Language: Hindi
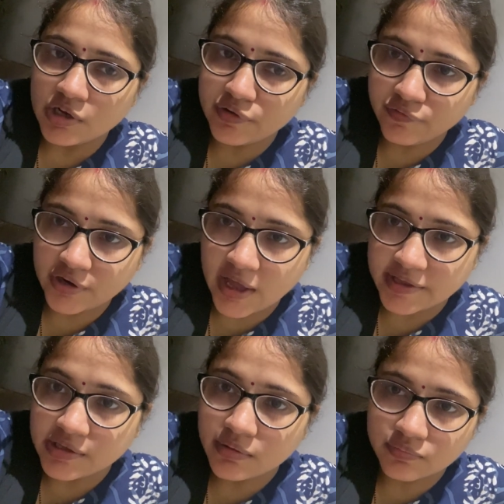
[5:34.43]
लिफ्ट
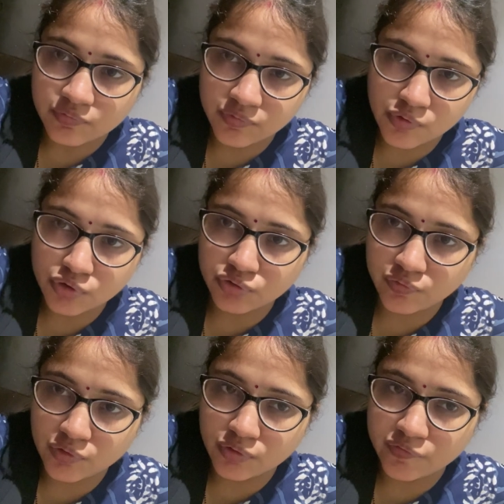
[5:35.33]
आई फोर्थ
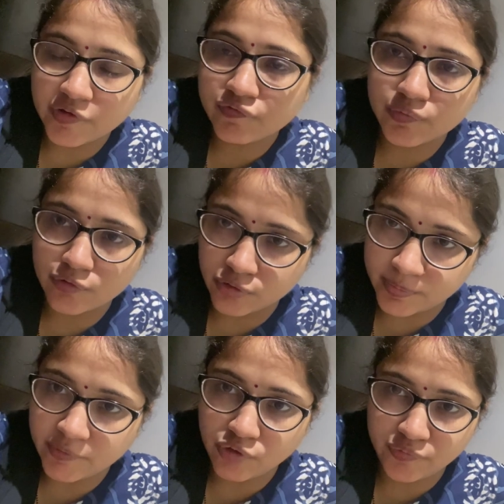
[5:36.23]
फ्लोर फिफ्थ
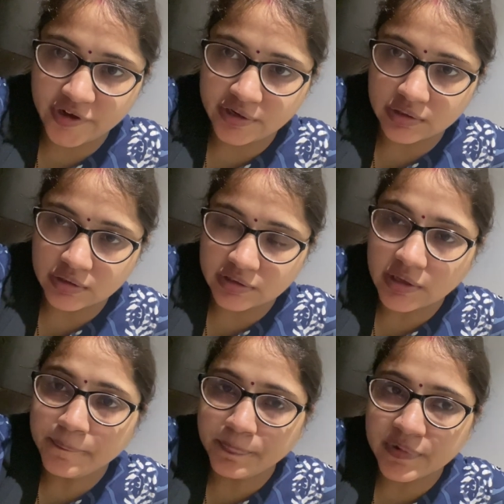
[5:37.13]
फ्लोर पे वो वेट कर रहा
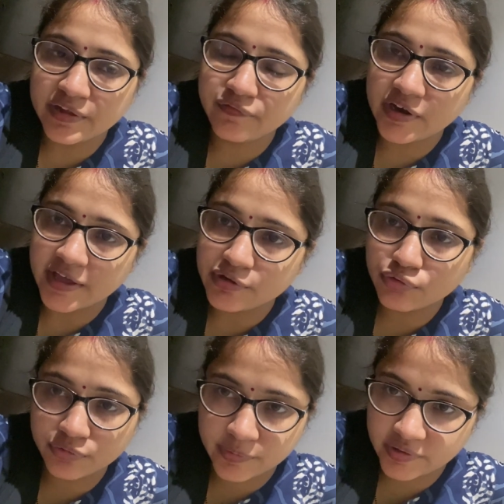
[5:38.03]
था लिफ्ट आई
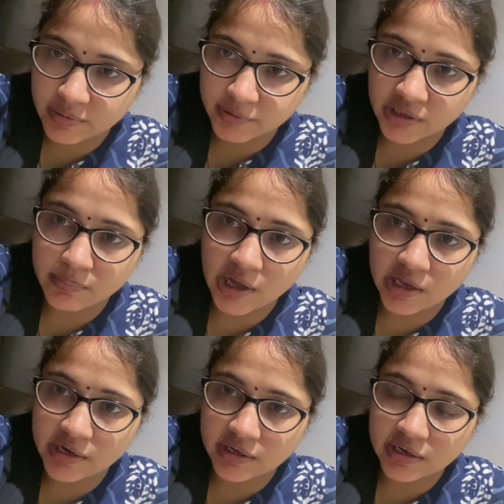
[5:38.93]
उसमें से एक बंदा
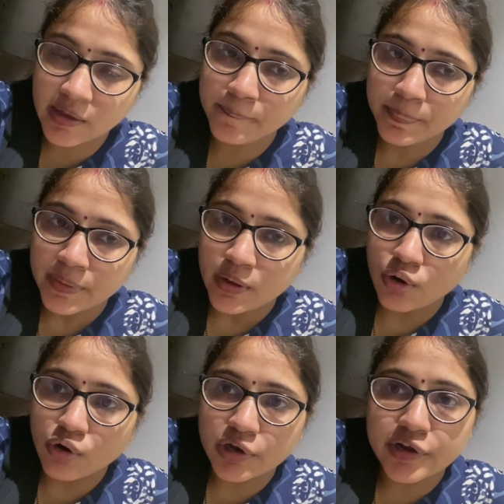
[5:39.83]
बाहर निकला
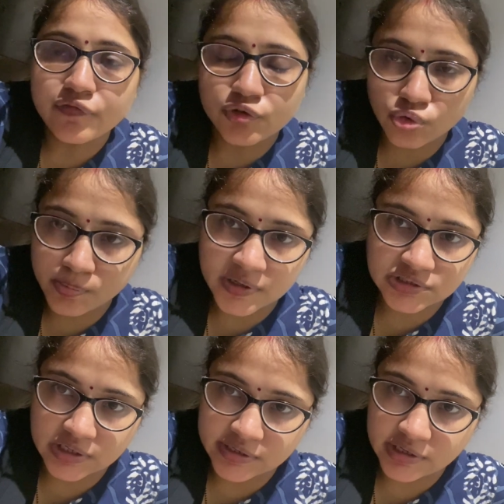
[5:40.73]
और लिफ्ट
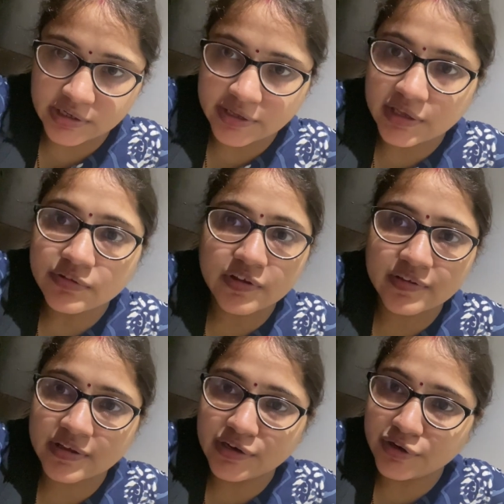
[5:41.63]
ऊपर चली गई लेकिन
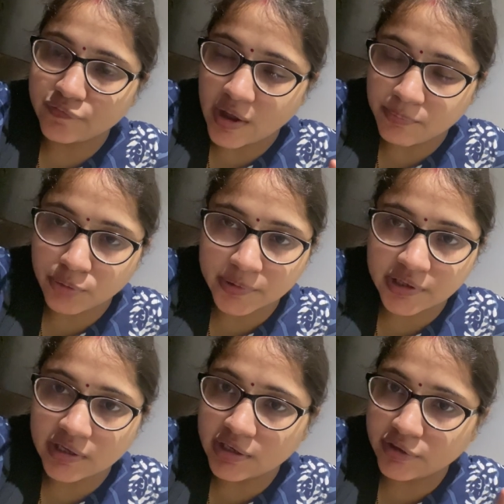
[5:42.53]
जैसे कि लिफ्ट आपको
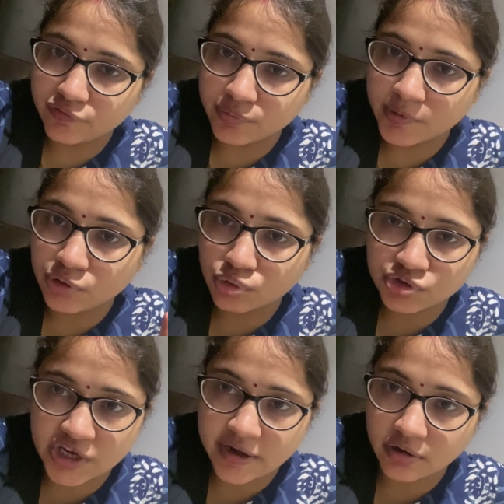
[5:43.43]
पता है कि लिफ्ट में
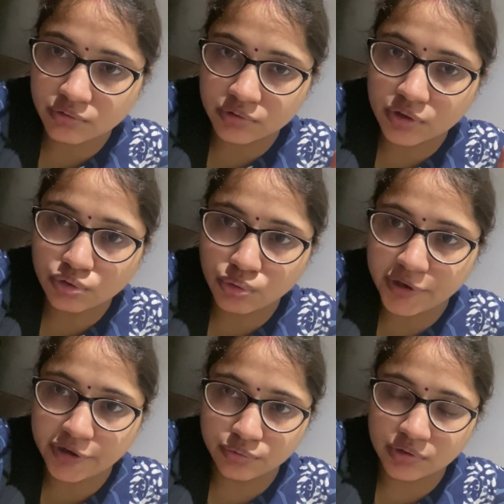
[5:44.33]
दो चैनल होते हैं
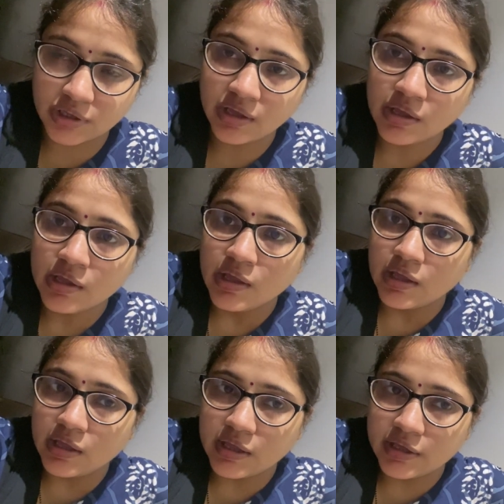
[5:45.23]
दो गेट होते हैं
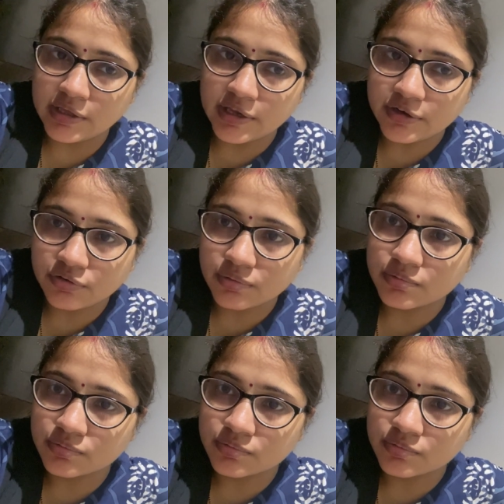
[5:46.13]
एक गेट